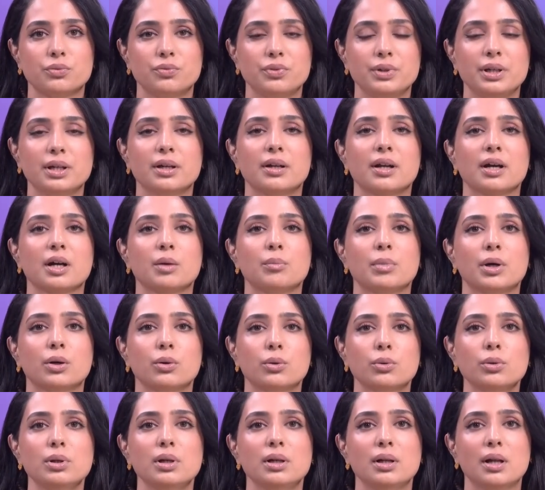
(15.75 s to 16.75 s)
فيه رغم
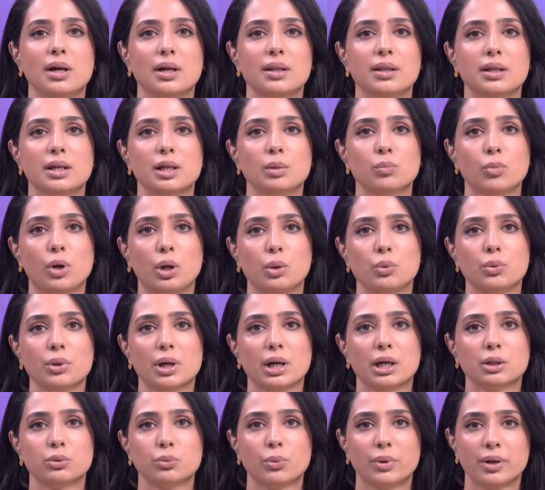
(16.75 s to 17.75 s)
كل هذه
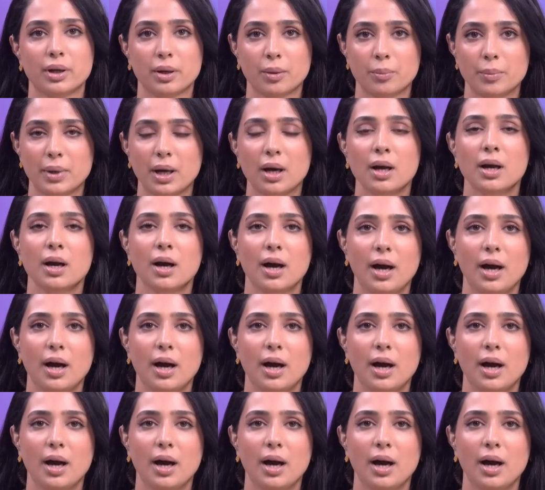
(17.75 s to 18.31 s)
المعوقات ورغم